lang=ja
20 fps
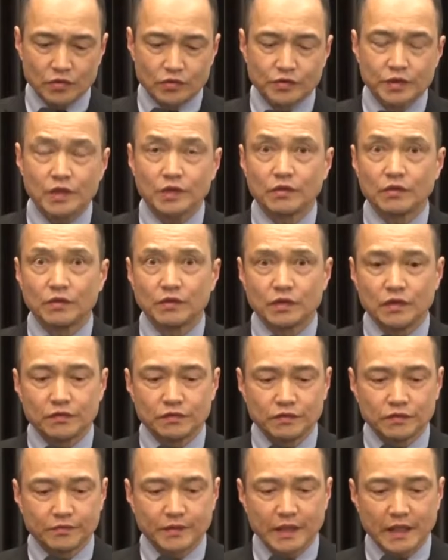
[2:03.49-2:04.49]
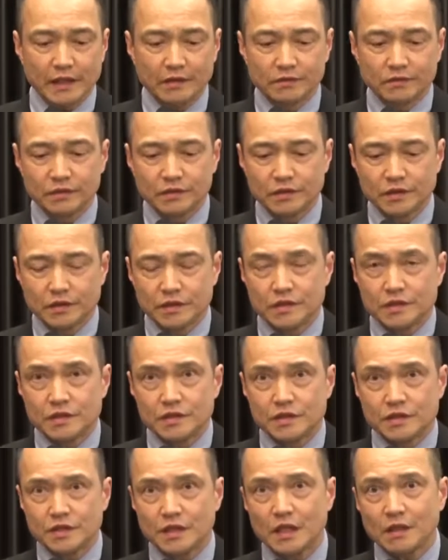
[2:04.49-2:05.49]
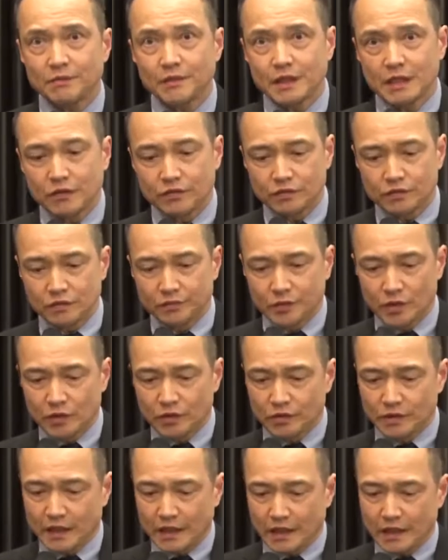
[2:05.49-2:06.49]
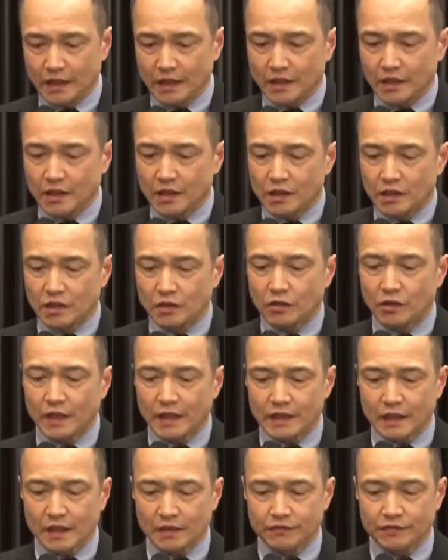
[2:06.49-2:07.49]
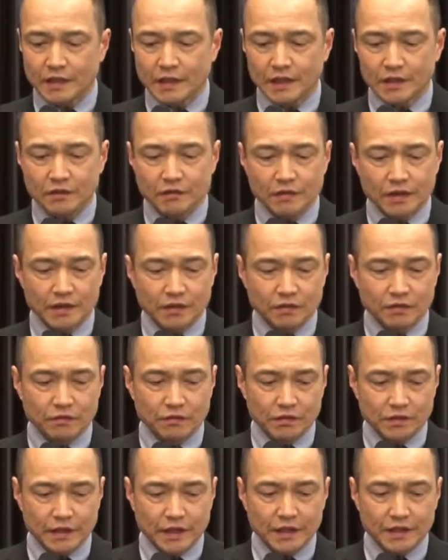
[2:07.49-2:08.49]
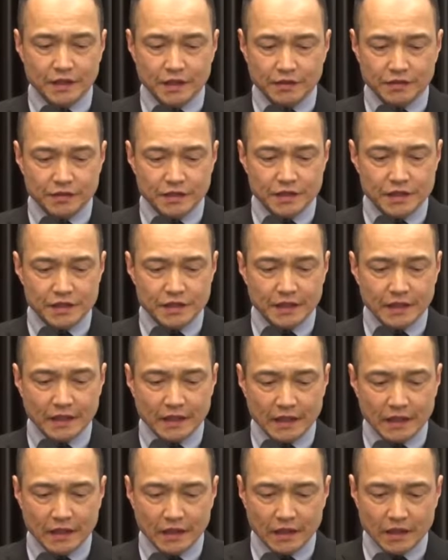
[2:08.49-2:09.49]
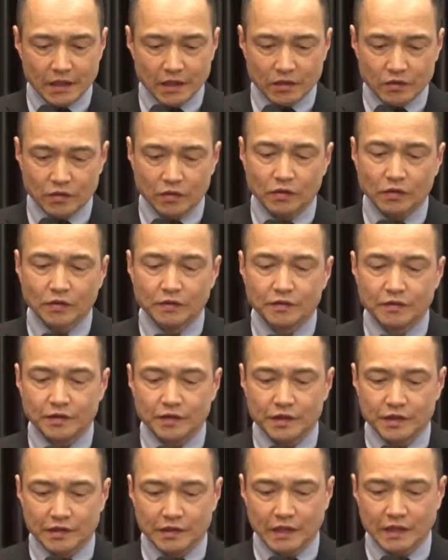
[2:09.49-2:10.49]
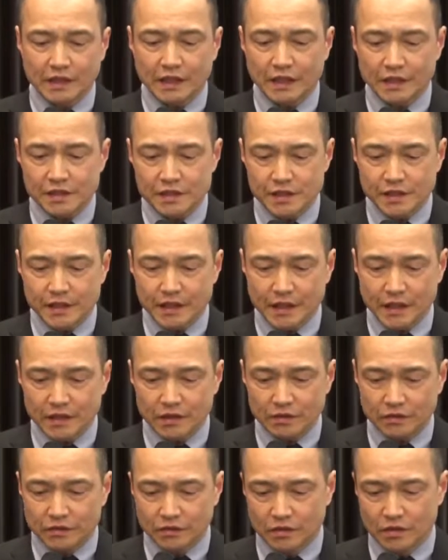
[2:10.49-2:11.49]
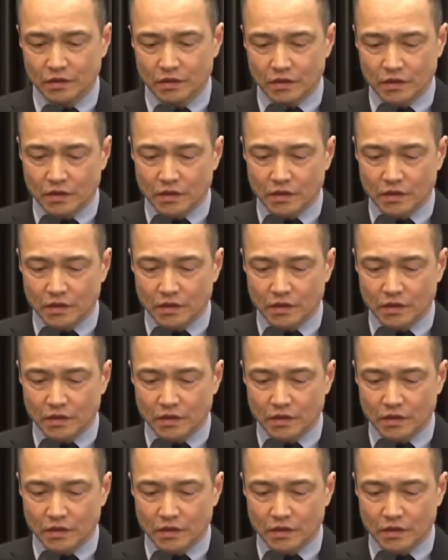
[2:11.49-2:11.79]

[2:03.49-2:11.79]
という日本語に含まれる自然まで含むような広がりや深いニュアンスを大切にしながら心についての新しい理解を